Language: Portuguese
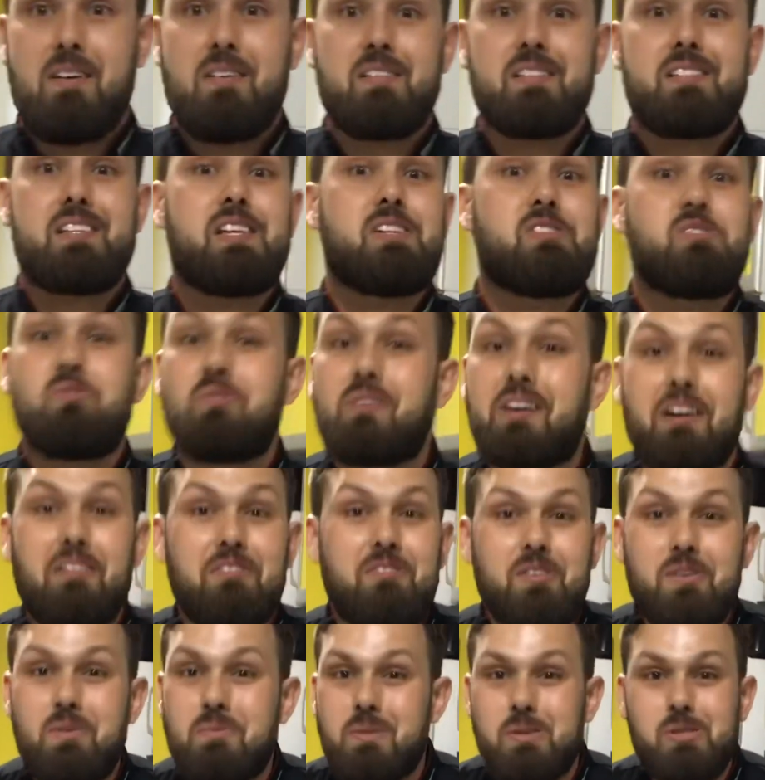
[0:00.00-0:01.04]
Vocês nunca
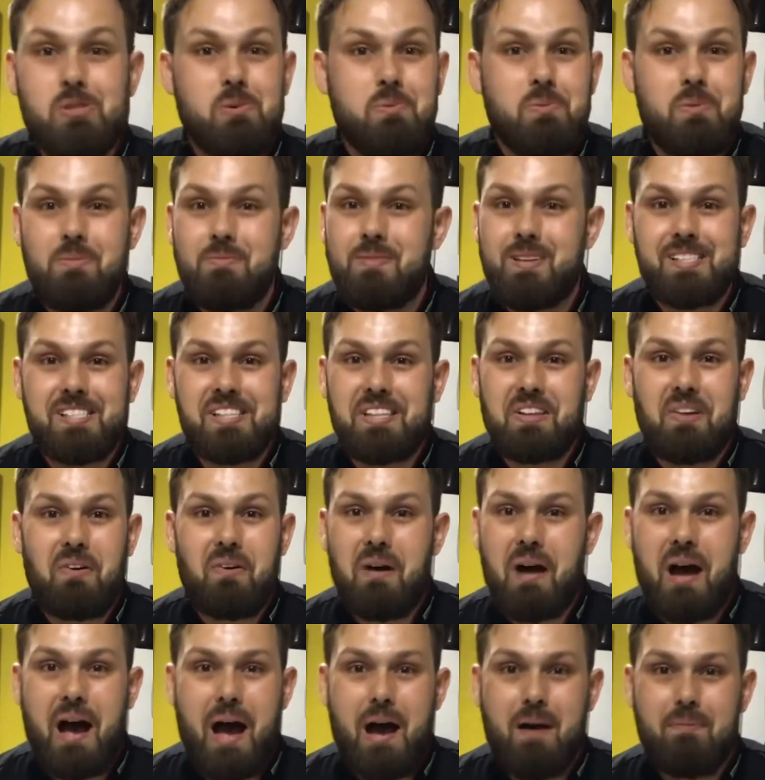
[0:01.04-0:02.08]
viram uma sobremesa tão
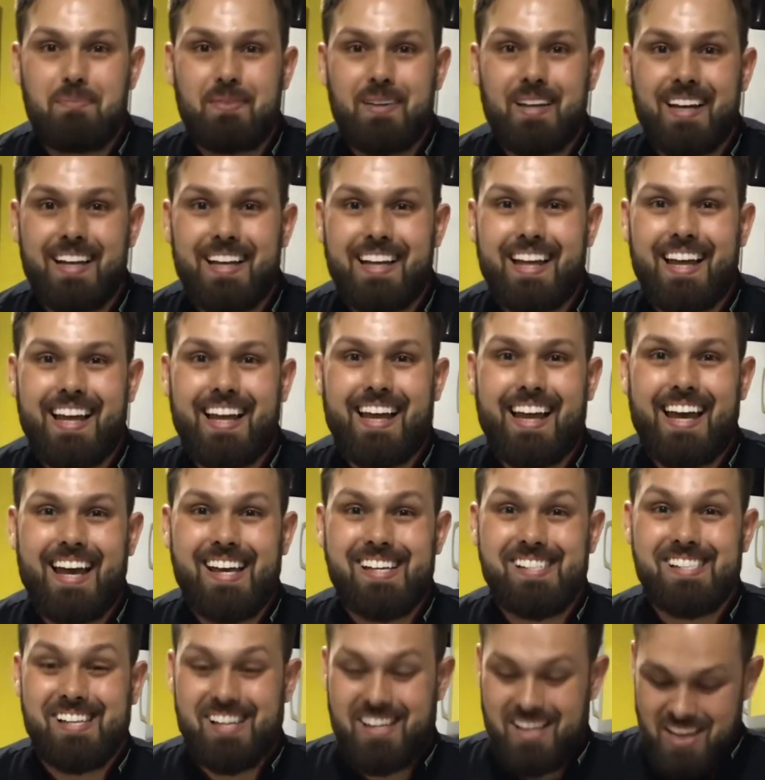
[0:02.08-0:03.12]
rápida que nem
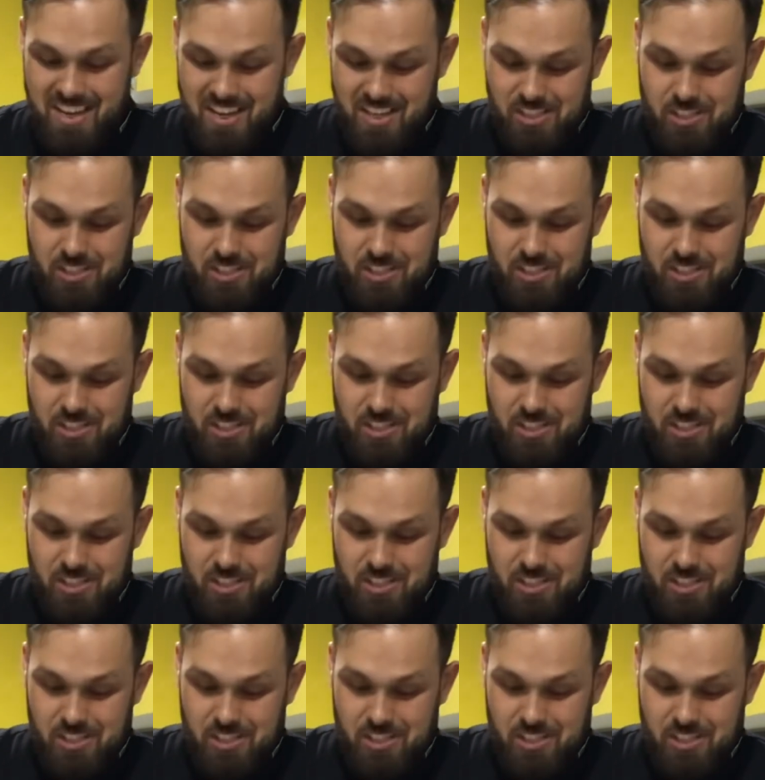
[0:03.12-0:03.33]
essa,